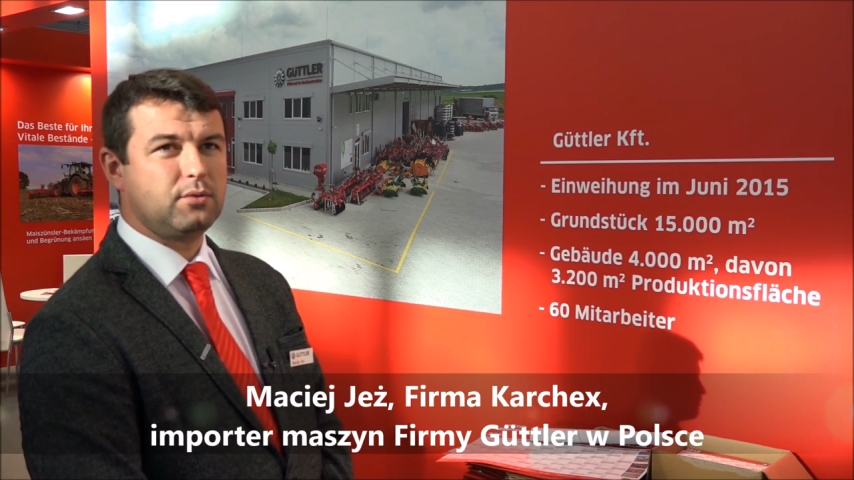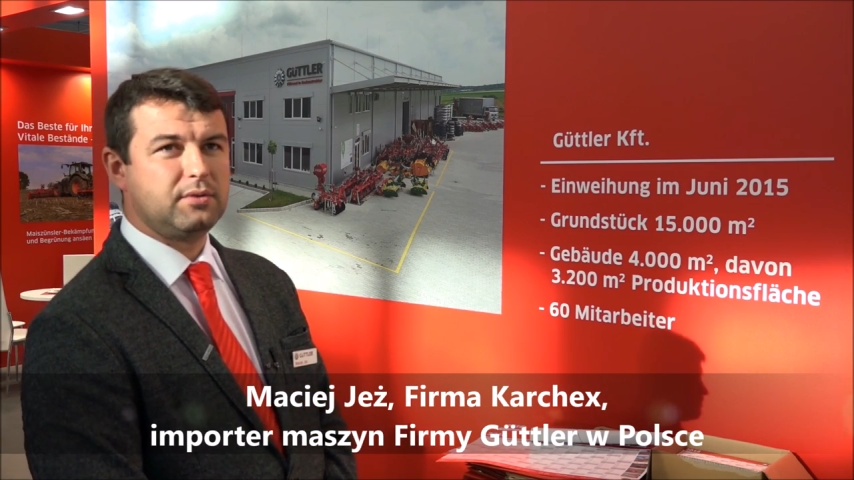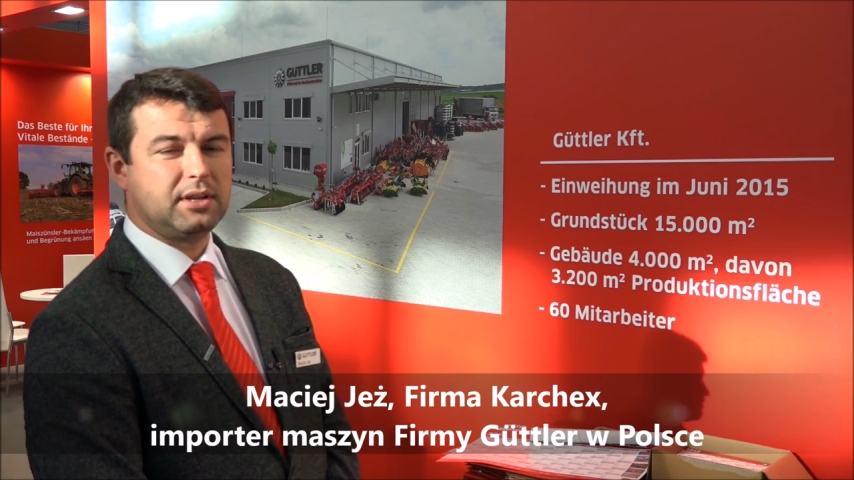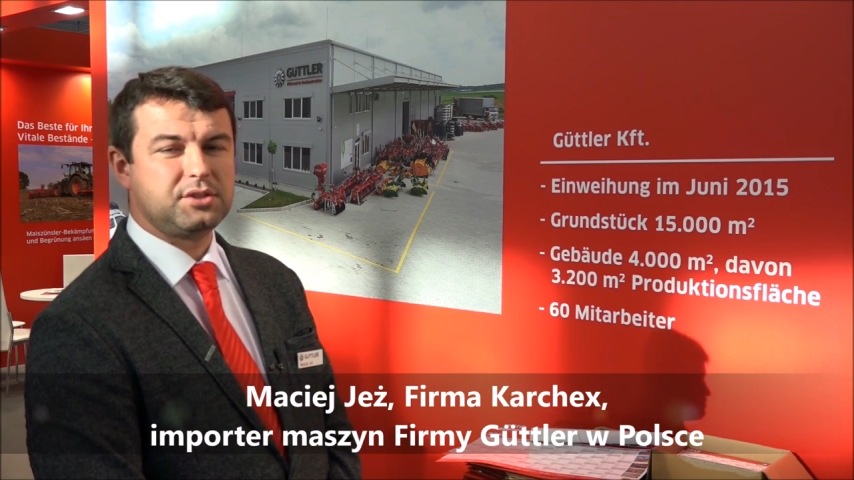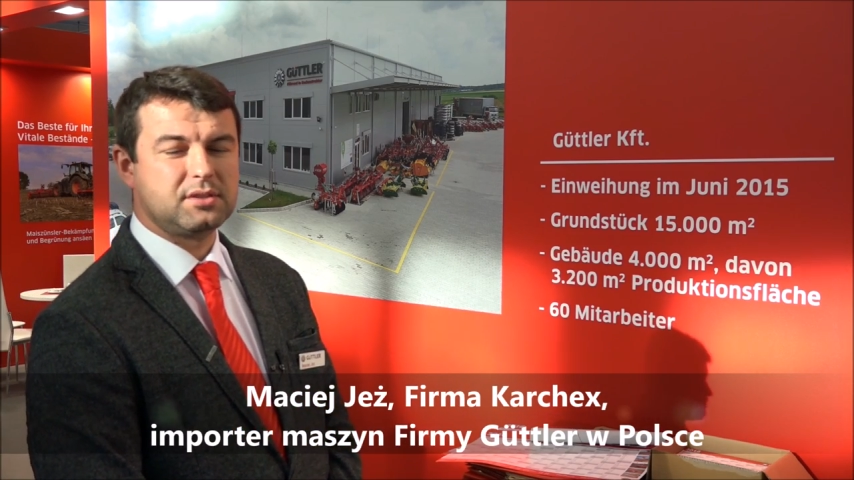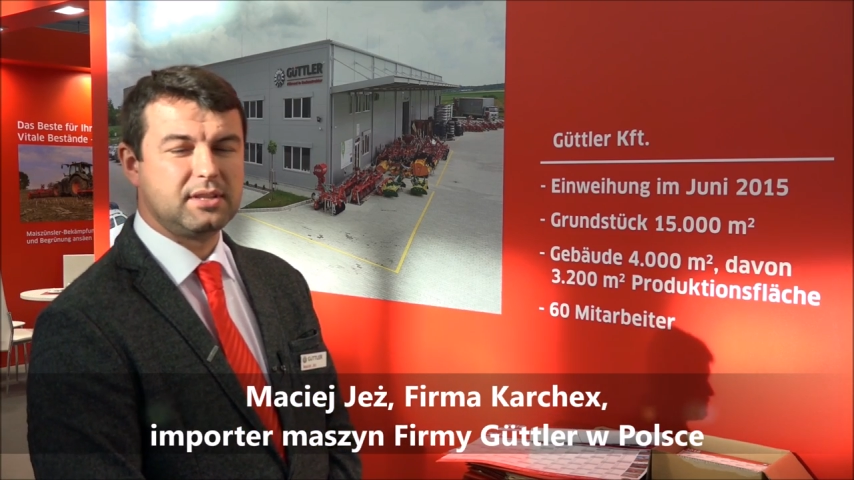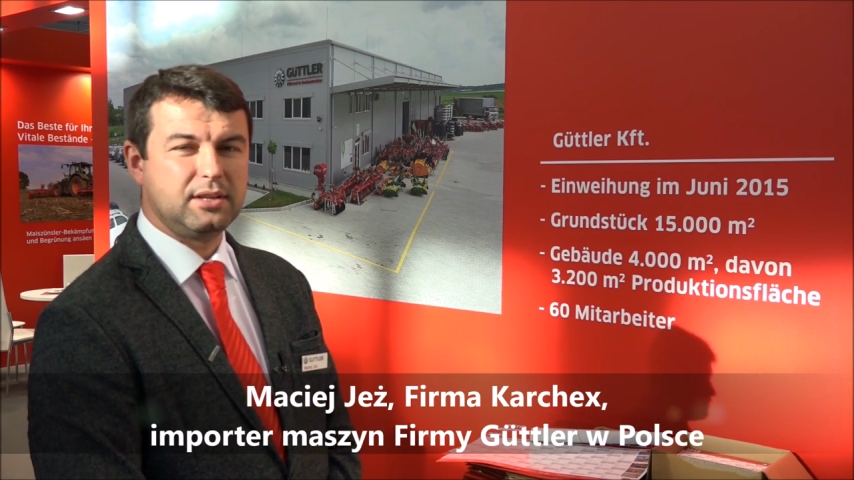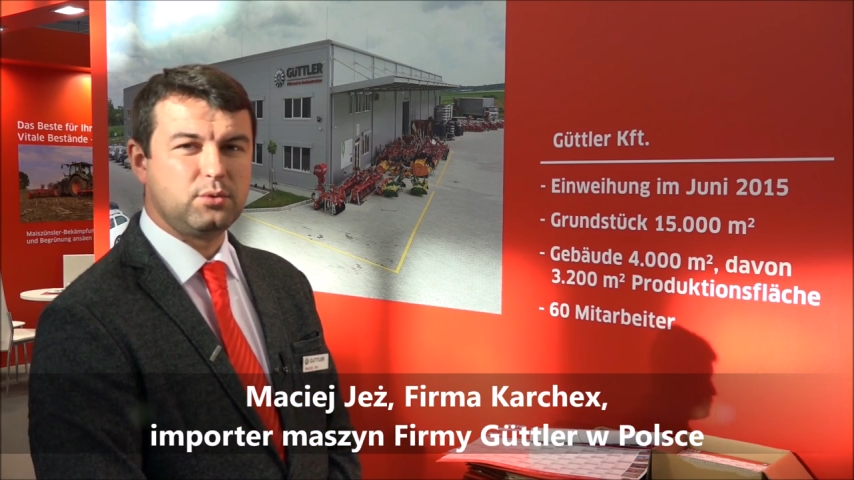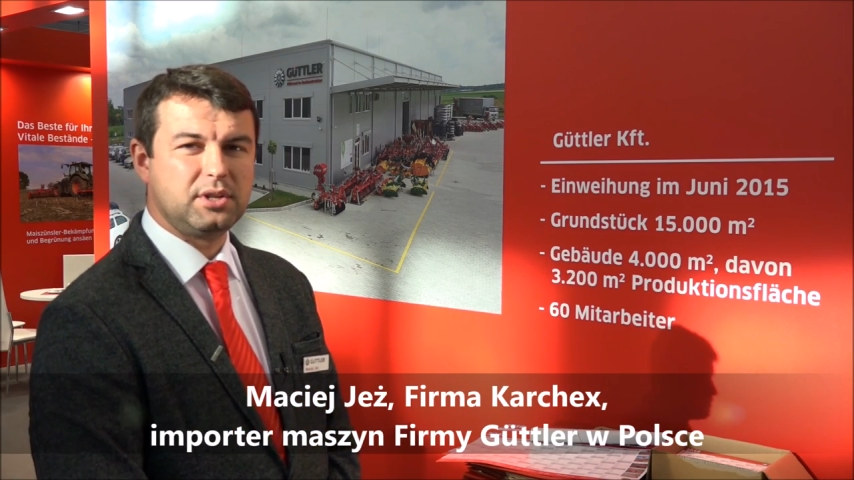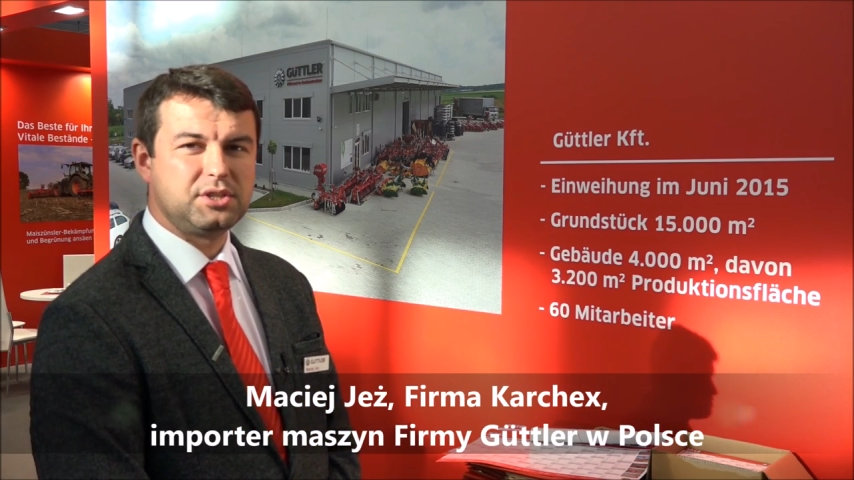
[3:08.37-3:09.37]
główna
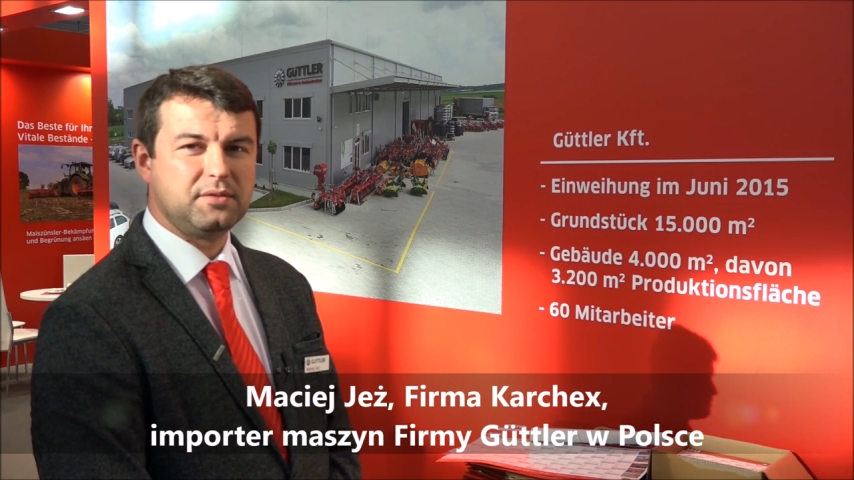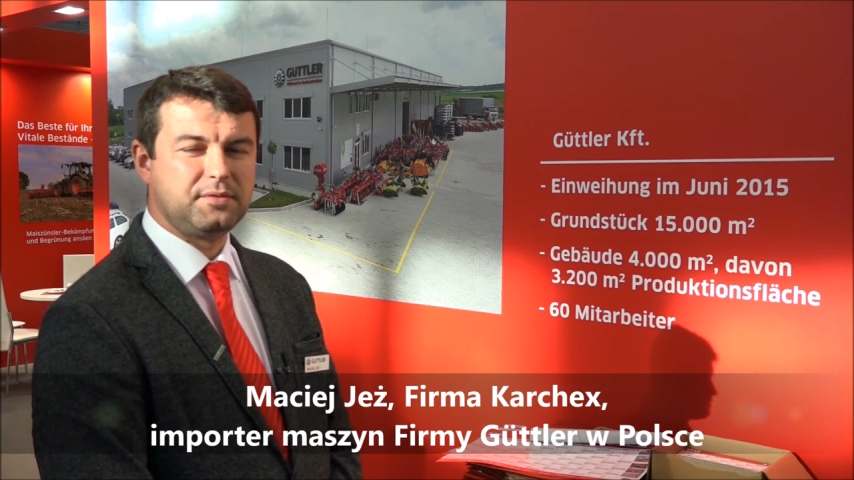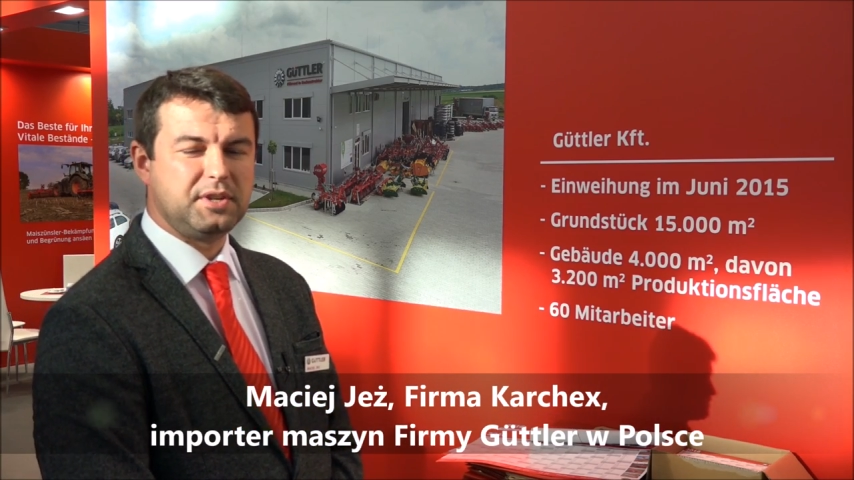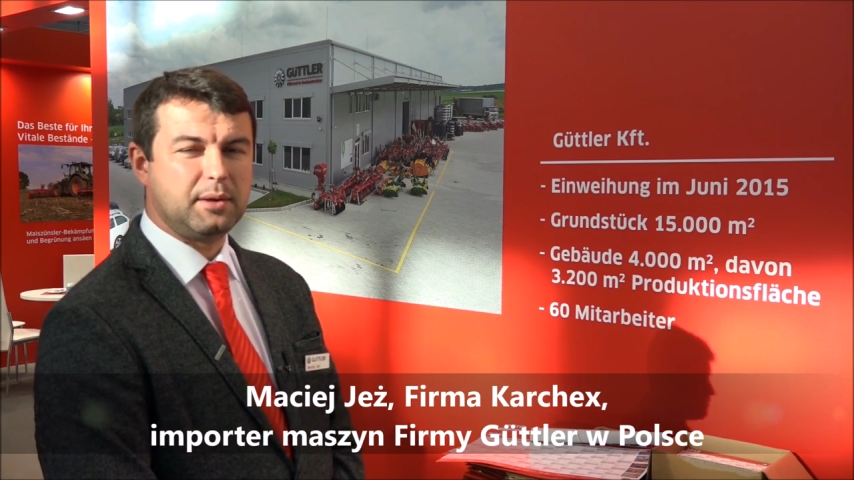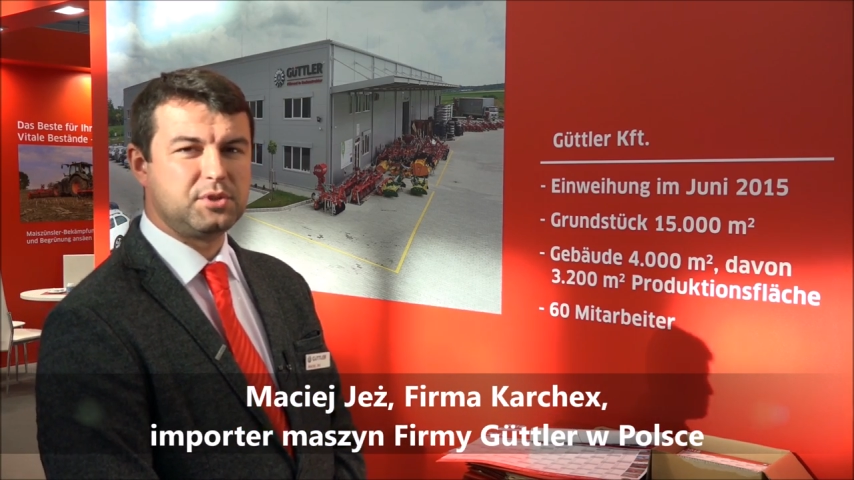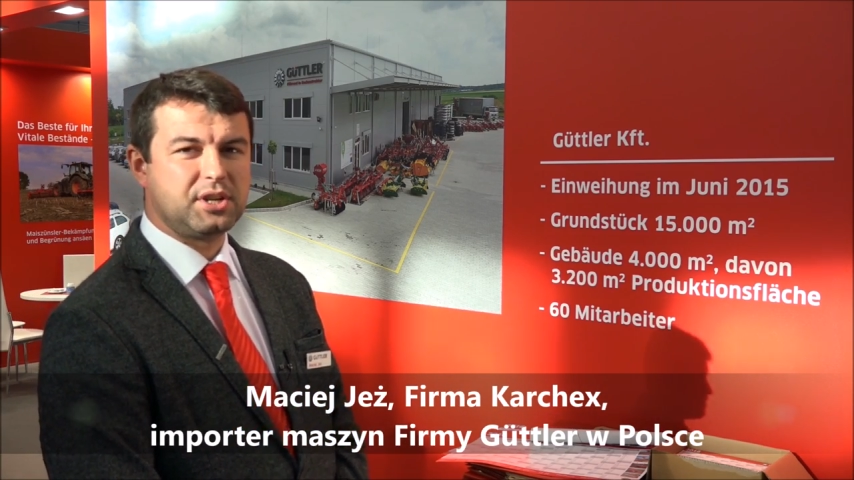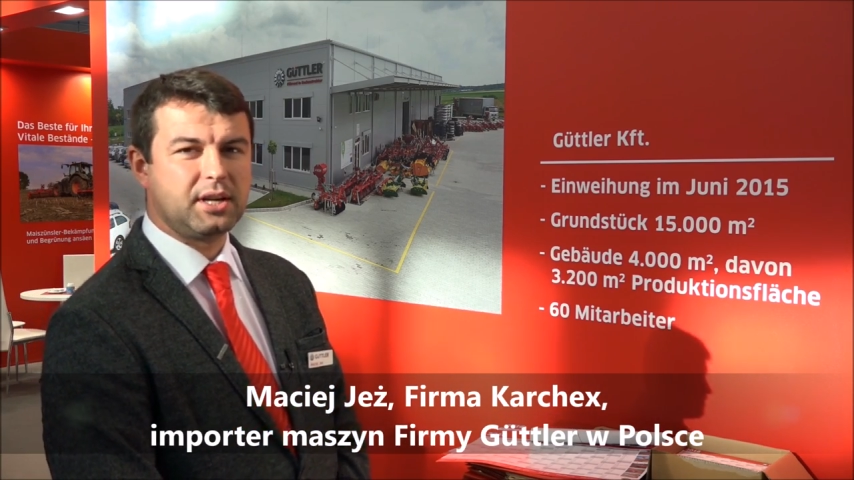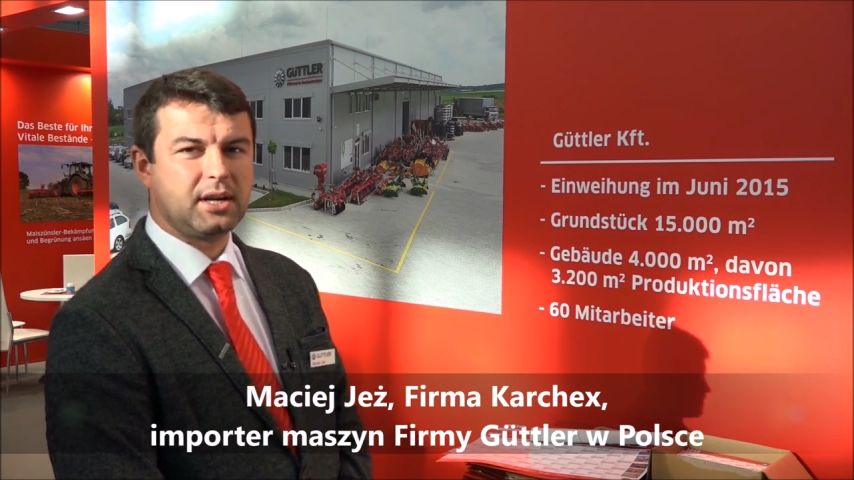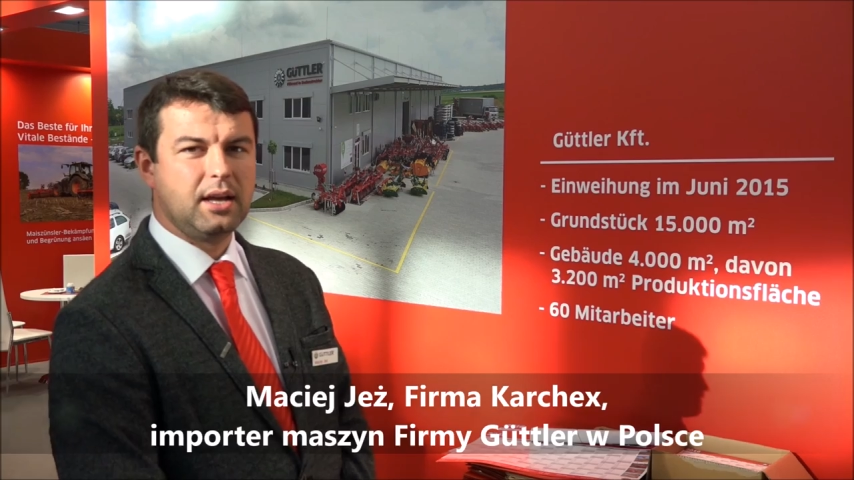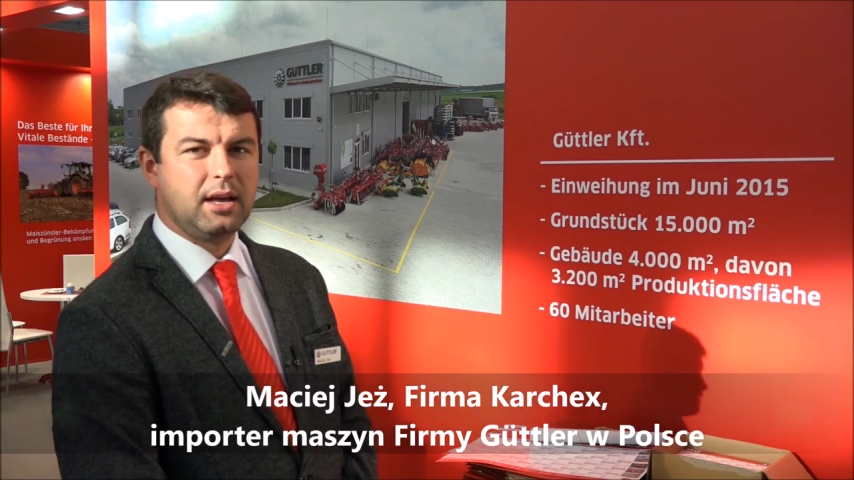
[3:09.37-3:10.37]
znajduje się w Niemczech.